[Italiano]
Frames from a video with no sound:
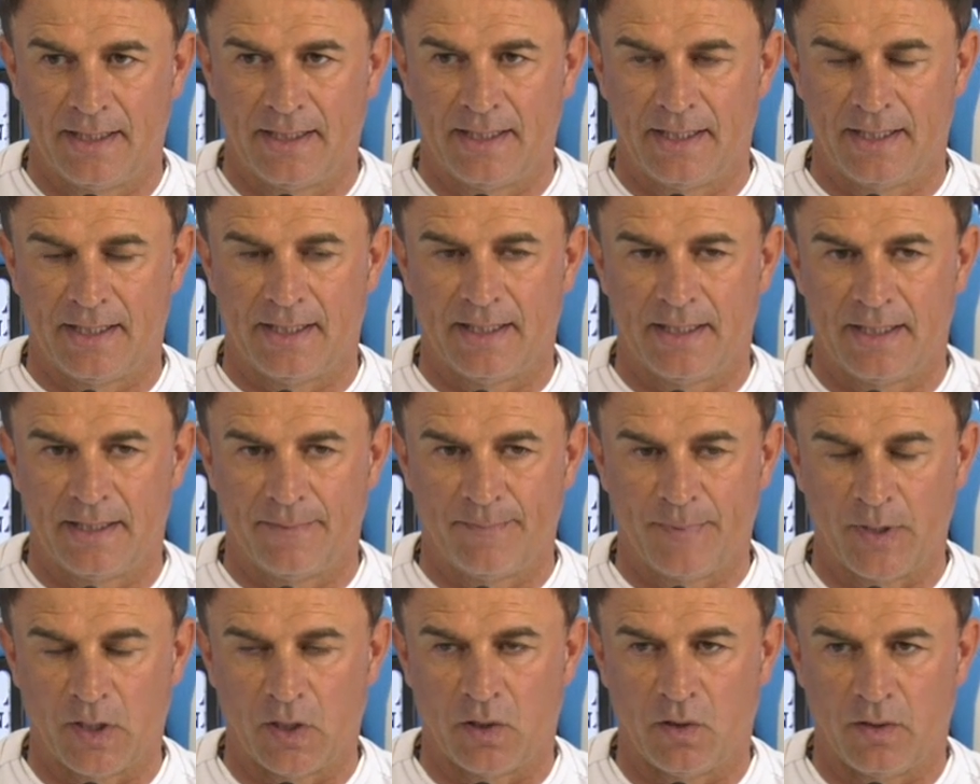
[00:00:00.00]
eh,
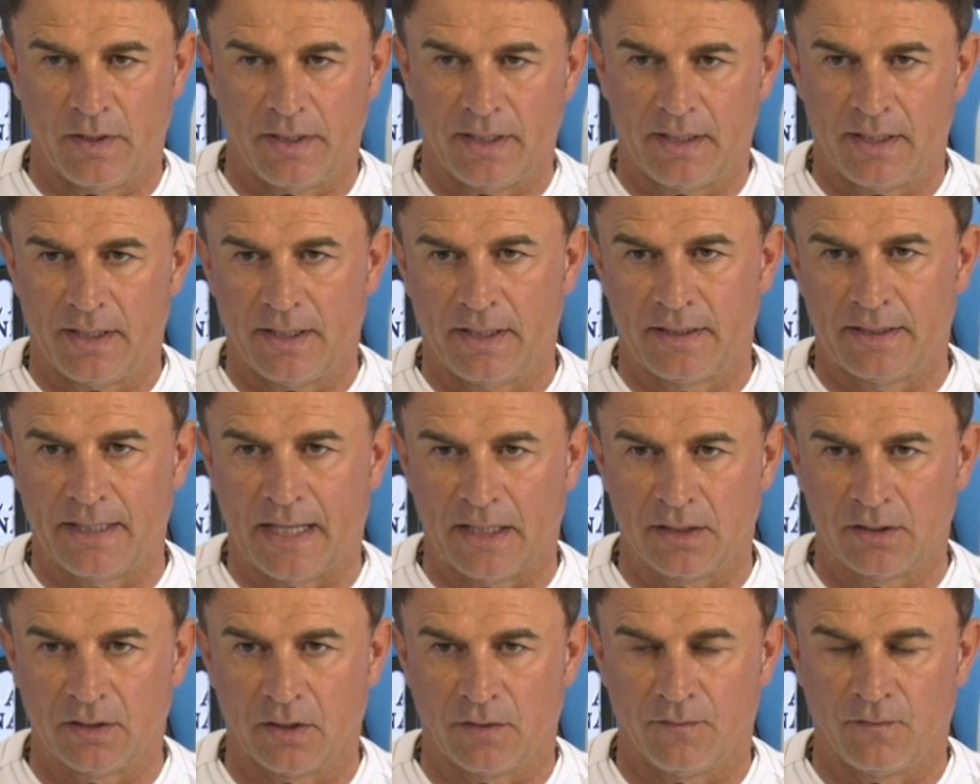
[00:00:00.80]
però eh,
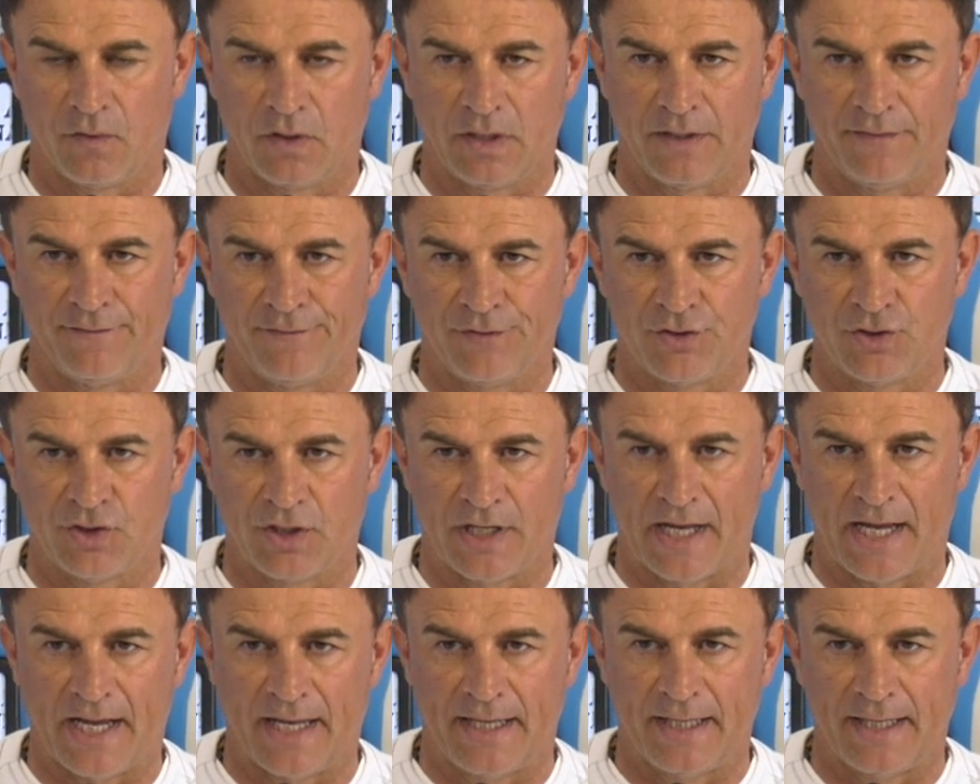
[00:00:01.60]
intanto lo voglio
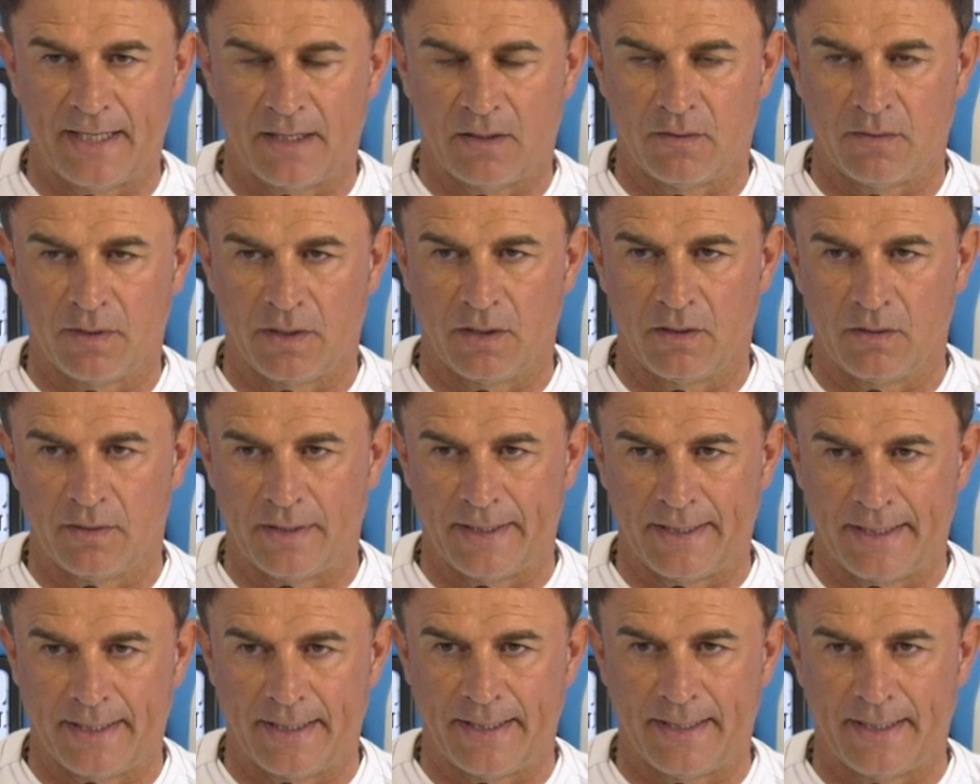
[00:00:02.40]
avvicinare a quello
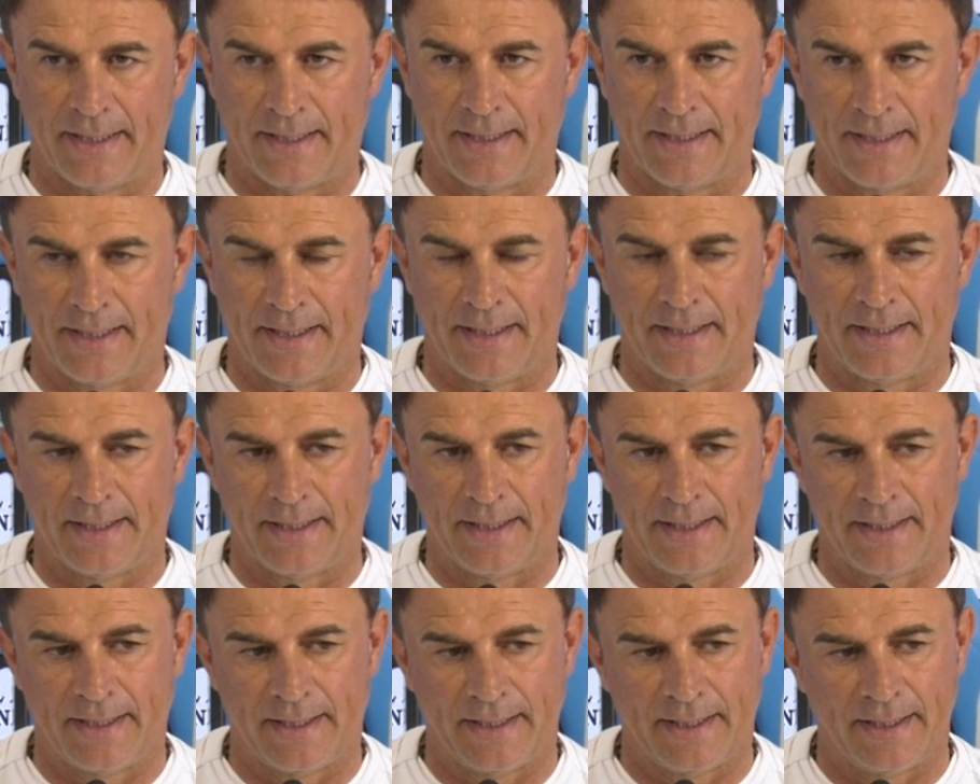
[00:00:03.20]
che
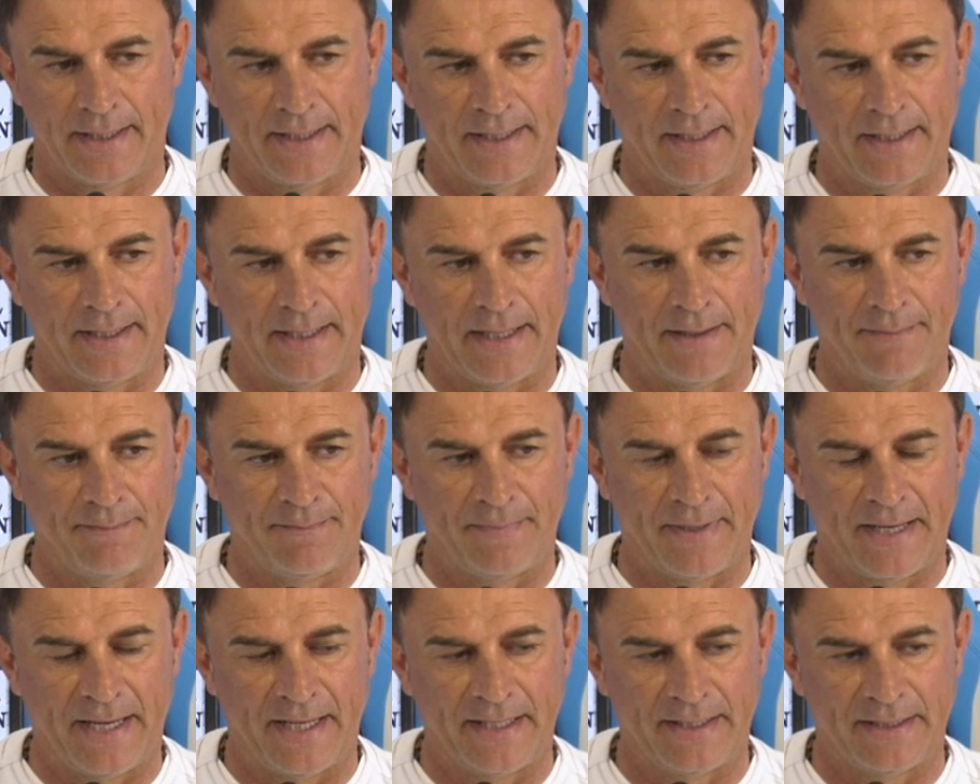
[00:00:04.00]
è
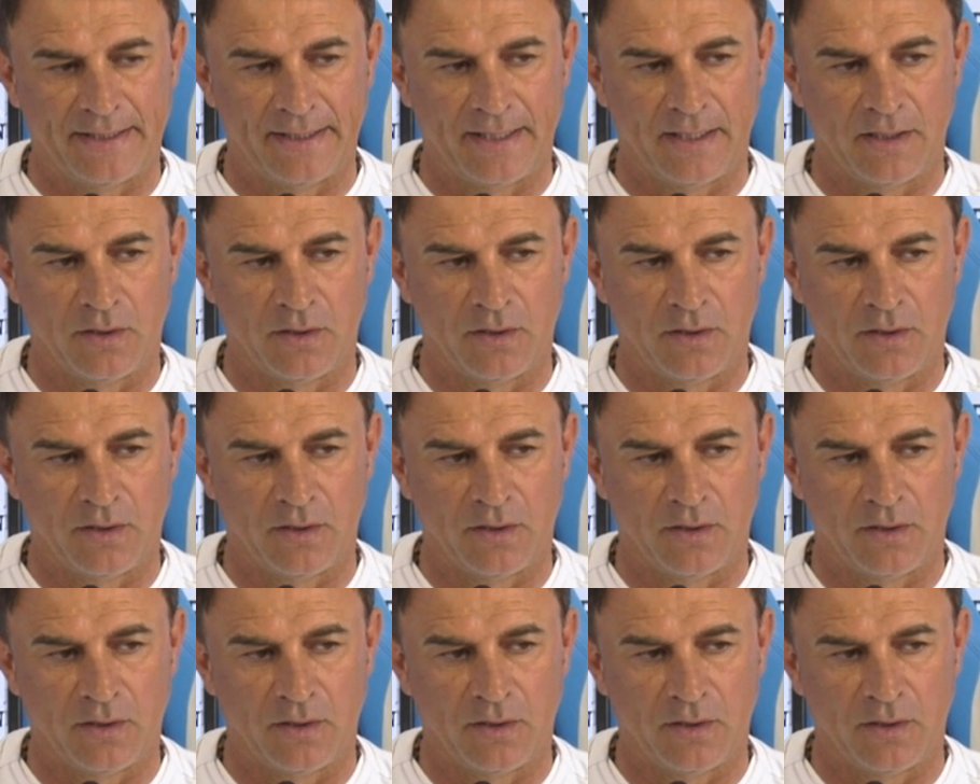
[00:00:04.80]
l'ambiente,